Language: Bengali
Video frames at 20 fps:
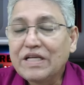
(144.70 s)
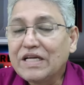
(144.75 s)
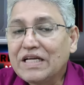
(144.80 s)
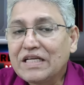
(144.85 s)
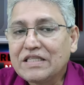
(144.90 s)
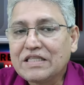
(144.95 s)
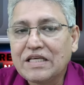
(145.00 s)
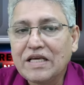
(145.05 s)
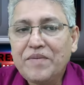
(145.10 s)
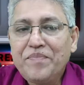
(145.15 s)

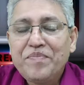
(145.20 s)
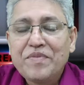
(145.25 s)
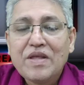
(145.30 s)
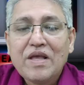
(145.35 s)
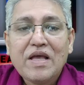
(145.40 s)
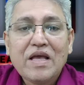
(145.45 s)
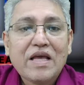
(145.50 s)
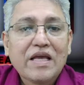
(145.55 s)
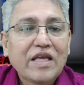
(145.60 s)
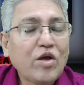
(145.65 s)
ঠিক আছে
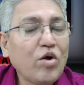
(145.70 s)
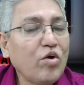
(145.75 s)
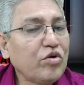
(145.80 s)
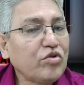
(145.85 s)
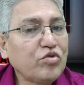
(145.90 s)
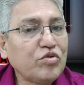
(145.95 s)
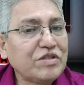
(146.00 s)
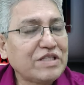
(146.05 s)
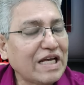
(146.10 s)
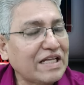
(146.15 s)
কেউ
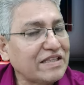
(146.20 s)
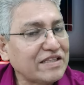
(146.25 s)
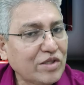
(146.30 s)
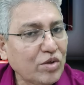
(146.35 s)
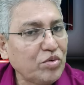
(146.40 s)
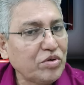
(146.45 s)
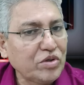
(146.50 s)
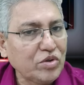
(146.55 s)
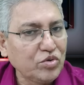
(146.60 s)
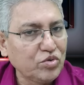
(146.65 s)
কিছু
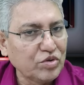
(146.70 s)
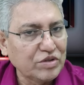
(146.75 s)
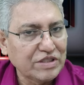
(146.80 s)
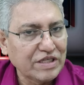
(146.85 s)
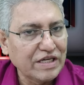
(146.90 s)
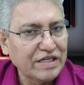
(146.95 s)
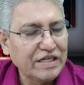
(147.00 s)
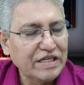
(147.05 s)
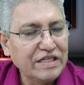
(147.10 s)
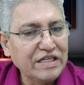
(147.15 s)
জানতেও কিন্তু
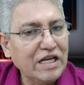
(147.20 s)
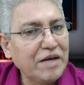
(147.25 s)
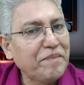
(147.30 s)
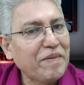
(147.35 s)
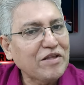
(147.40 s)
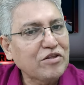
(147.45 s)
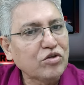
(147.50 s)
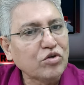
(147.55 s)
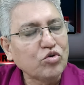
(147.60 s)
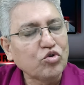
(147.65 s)
চায়নি
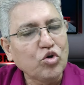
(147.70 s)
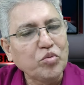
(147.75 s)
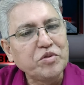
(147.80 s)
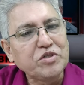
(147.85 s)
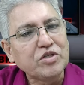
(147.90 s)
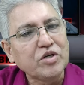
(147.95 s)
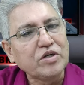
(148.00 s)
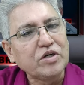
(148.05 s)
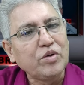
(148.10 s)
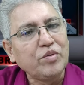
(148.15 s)
নির্বাচন
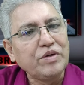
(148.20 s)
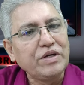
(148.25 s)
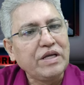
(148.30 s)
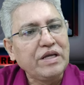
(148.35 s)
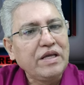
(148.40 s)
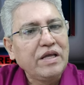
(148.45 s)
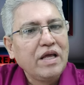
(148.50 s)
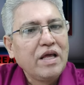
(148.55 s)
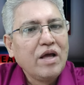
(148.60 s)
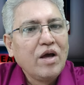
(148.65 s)
কমিশনে
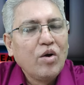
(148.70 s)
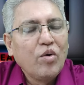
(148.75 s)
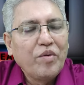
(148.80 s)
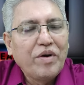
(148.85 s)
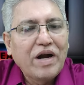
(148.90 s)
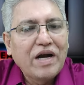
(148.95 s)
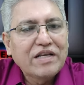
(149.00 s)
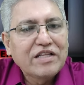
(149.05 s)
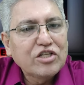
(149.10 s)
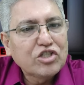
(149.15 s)
উনি
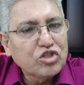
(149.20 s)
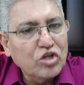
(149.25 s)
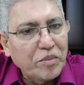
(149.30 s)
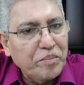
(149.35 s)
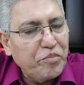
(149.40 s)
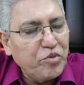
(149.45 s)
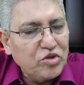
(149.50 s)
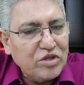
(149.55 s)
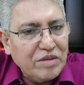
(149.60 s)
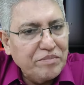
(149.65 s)
ওনার যে
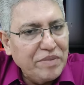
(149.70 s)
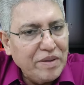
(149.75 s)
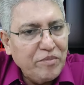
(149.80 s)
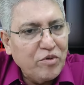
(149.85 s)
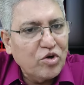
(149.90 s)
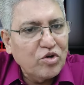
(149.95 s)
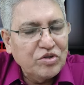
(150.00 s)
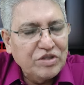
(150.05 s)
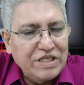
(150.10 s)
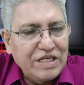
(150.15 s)
সম্পদের
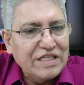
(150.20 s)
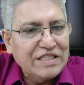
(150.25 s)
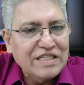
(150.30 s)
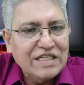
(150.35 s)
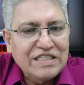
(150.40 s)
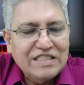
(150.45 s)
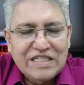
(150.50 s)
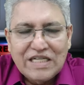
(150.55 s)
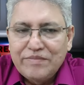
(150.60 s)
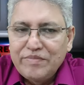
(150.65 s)
বিবরণ
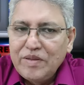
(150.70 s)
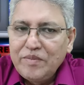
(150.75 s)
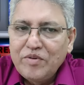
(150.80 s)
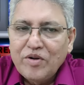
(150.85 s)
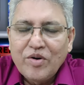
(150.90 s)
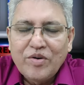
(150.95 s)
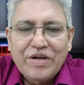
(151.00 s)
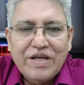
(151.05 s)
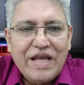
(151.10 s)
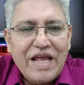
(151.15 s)
দিয়েছেন সেই
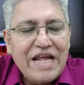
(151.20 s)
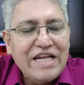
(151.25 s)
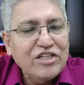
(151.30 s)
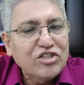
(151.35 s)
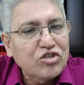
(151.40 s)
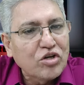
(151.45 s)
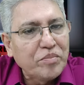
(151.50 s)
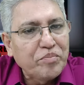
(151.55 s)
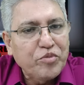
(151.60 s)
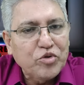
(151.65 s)
বিবরণে এই
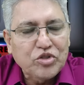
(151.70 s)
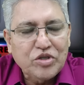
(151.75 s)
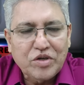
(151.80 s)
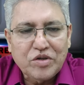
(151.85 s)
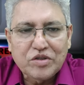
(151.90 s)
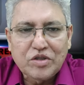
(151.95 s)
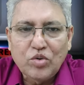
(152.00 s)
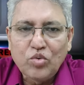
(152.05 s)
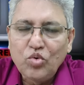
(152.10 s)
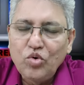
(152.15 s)
সম্পদের
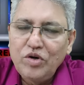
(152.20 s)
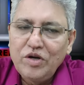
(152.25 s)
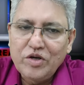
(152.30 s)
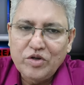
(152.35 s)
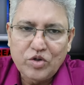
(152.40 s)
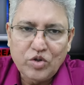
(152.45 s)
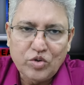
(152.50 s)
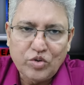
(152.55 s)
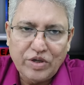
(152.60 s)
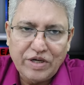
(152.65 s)
কথা
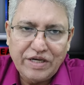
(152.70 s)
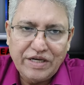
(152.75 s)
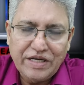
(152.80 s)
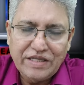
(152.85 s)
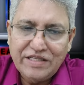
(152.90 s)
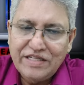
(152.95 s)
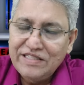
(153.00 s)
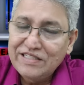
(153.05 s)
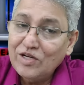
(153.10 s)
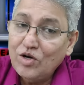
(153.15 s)
উল্লেখ করেন
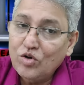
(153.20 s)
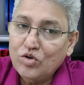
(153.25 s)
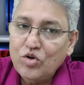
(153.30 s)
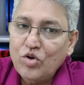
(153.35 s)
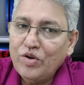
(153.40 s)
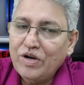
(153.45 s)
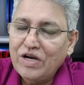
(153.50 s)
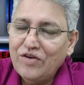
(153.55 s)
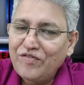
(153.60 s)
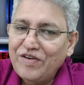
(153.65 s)
না জিনিসটা
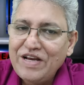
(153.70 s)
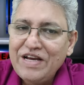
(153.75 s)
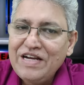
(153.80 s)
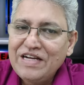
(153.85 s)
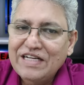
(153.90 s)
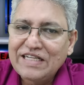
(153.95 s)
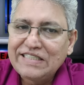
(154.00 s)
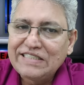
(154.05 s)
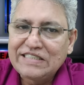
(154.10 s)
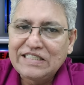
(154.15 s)
লক্ষ্য করেন ভেরি
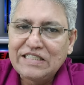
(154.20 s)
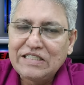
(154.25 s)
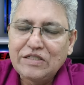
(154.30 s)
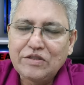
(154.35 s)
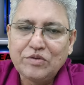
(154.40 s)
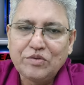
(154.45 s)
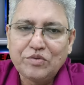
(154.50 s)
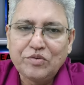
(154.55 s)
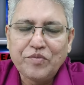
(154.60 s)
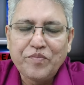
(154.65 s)
ইন্টারেস্টিং
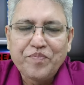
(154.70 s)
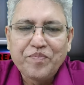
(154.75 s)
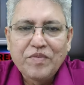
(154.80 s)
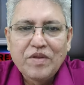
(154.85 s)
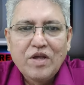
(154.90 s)
কিন্তু